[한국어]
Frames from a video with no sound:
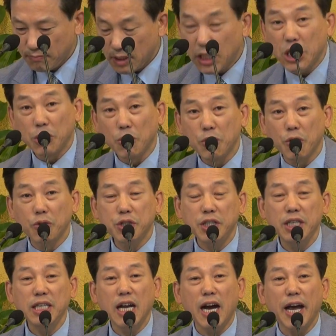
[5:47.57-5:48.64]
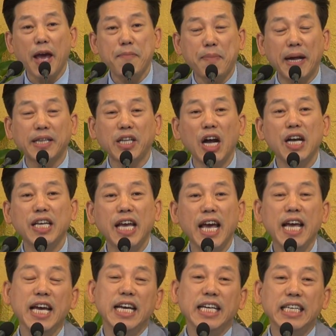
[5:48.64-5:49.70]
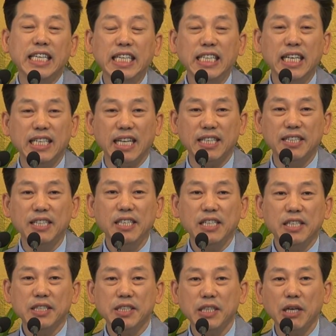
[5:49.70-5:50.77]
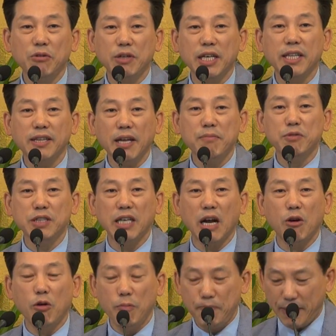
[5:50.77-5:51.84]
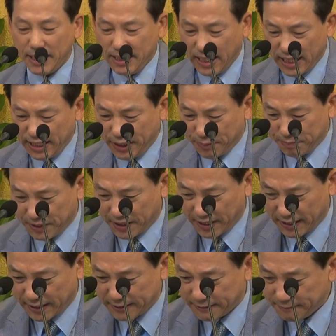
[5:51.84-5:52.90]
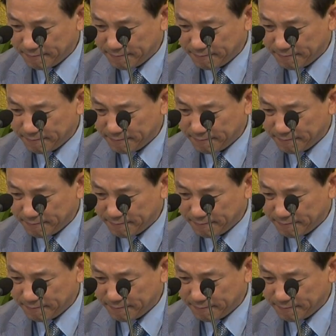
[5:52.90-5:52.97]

기독교 신앙의 바탕 위에 이 나라를 세웠기 때문이라고 판단이 됩니다.